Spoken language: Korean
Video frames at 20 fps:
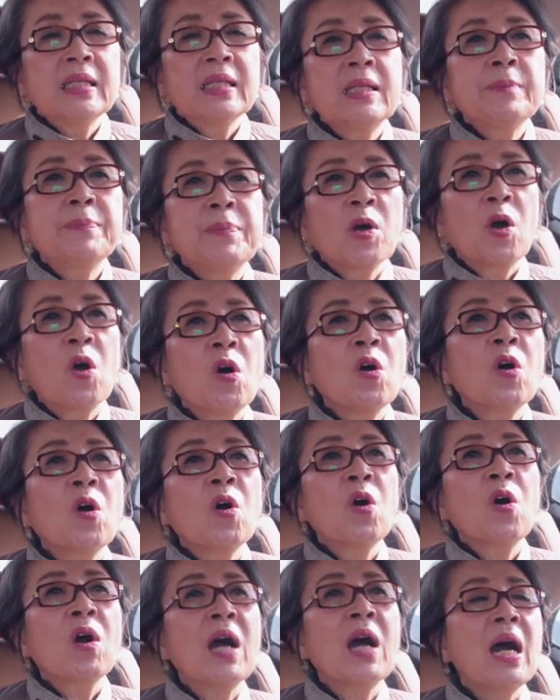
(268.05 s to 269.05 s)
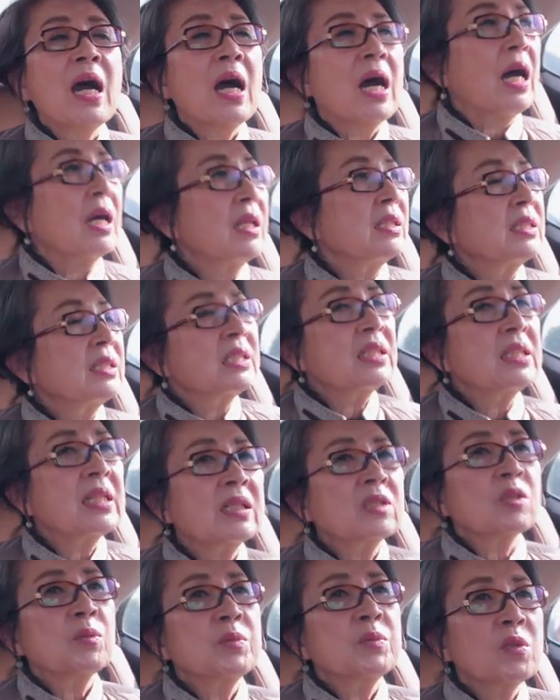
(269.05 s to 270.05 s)
이 벼가
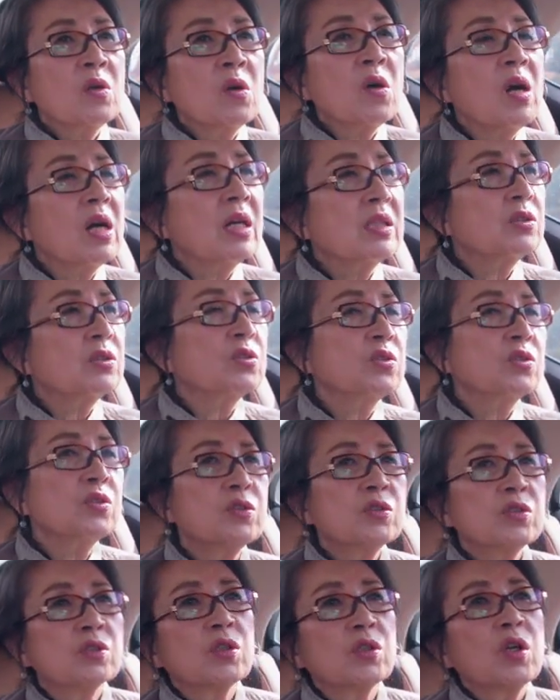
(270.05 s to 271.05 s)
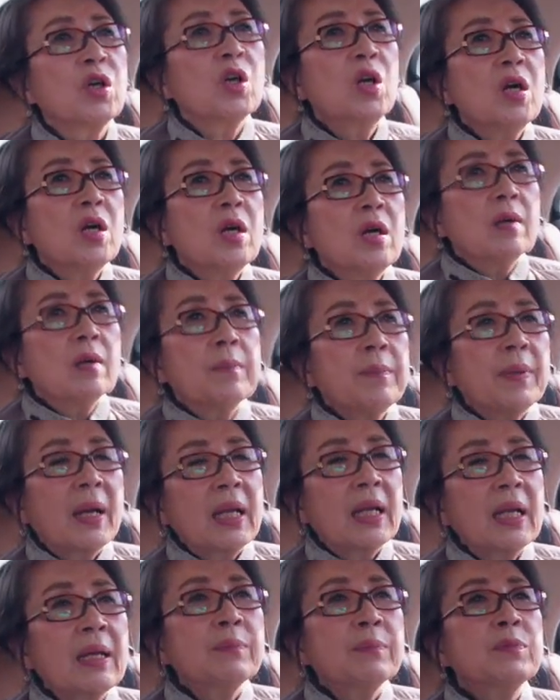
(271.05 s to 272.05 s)
키가 너무 커가지고
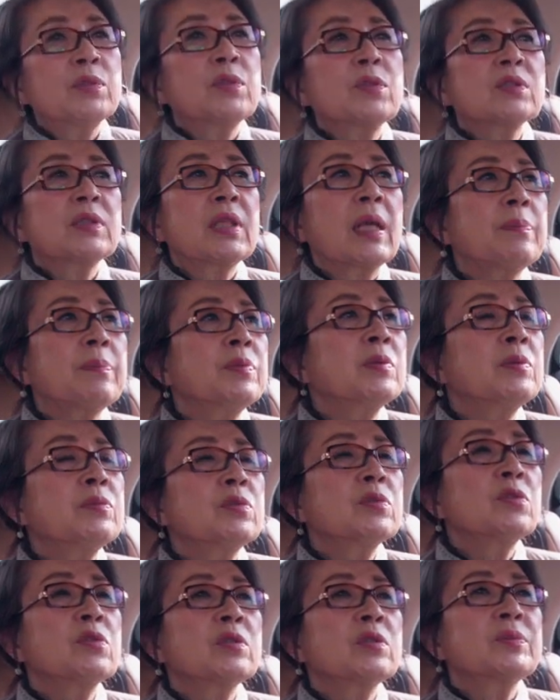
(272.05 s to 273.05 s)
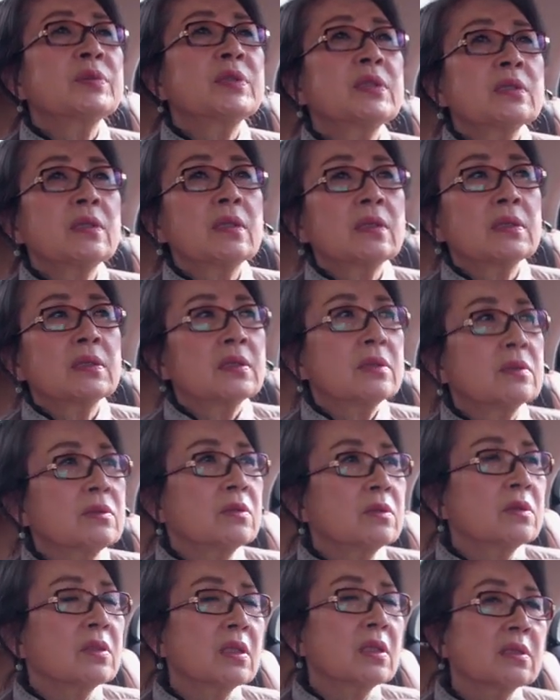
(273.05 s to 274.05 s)
바람 불고 태풍 불고 그럼
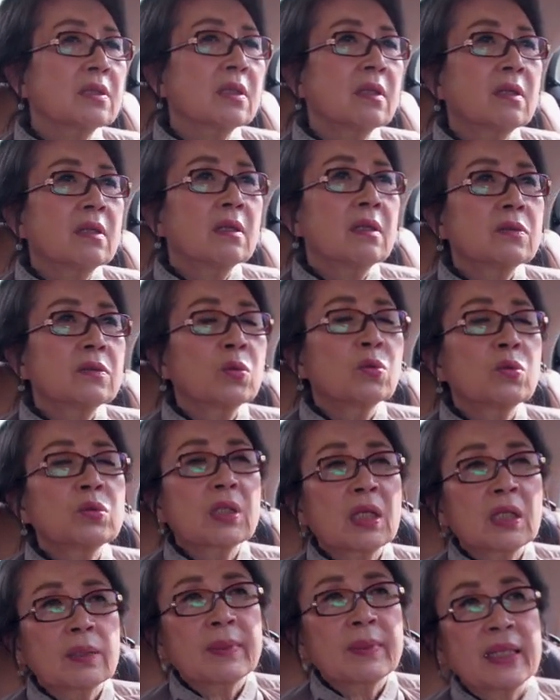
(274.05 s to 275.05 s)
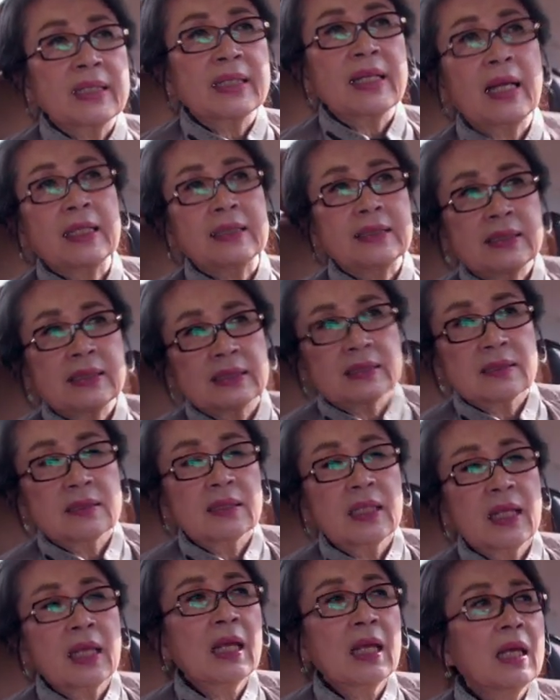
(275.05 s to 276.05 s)
쓰러지고 그래서 농사를 많이 안
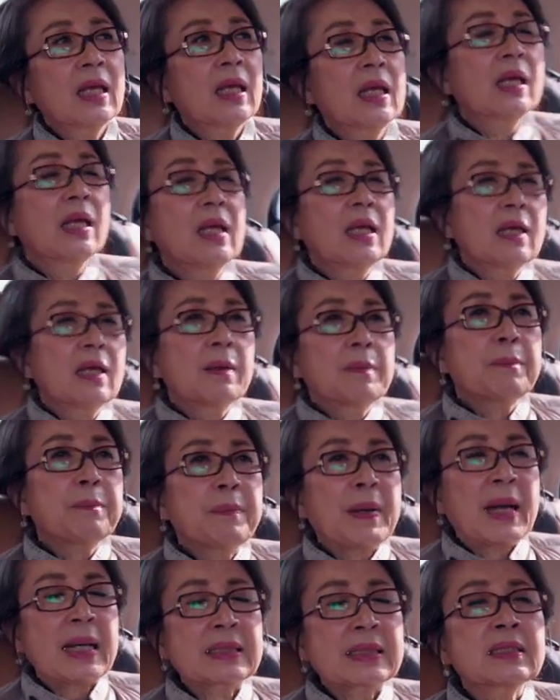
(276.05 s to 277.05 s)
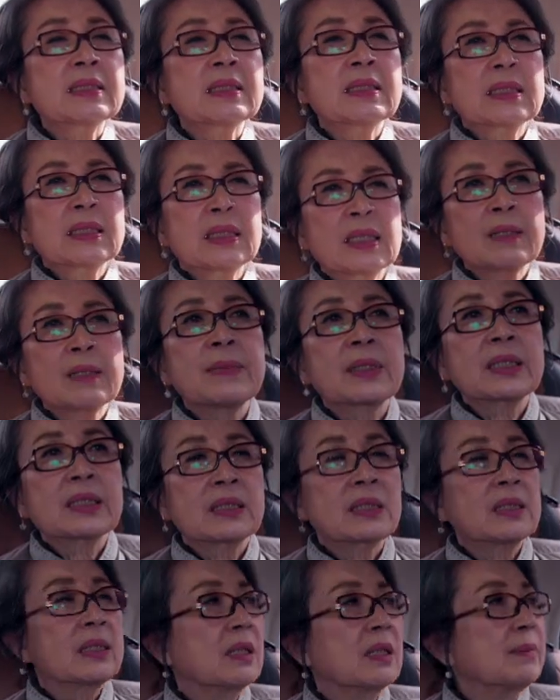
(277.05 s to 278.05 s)
짓는데 맛은 기가
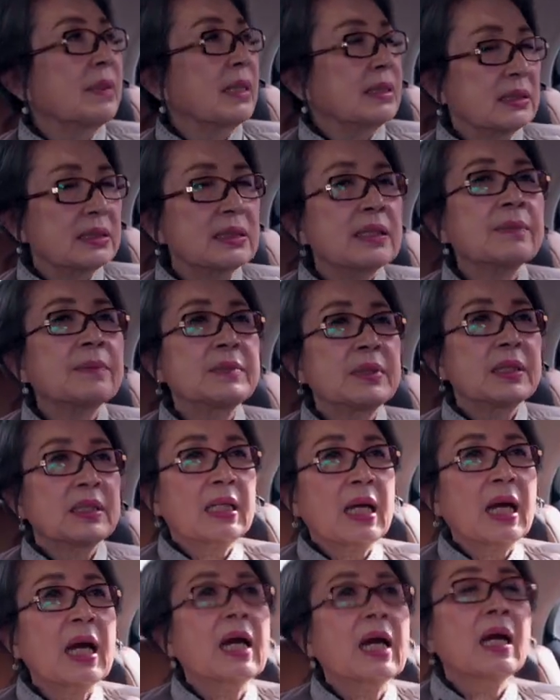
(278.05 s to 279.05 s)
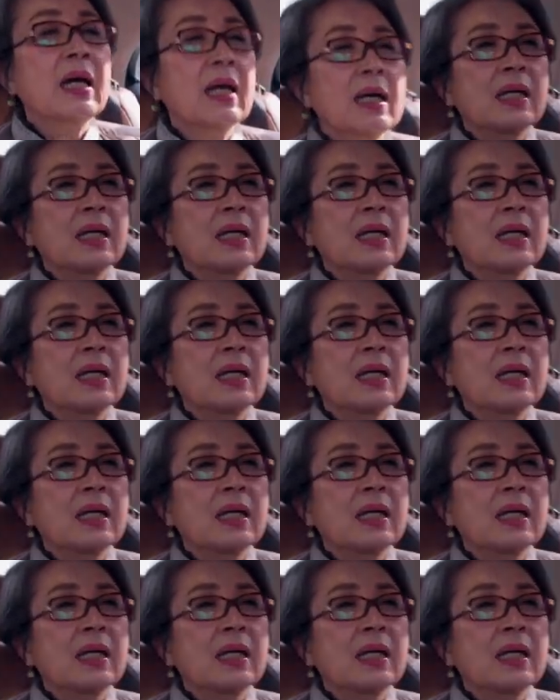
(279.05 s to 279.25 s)
막히게 맛있답니다.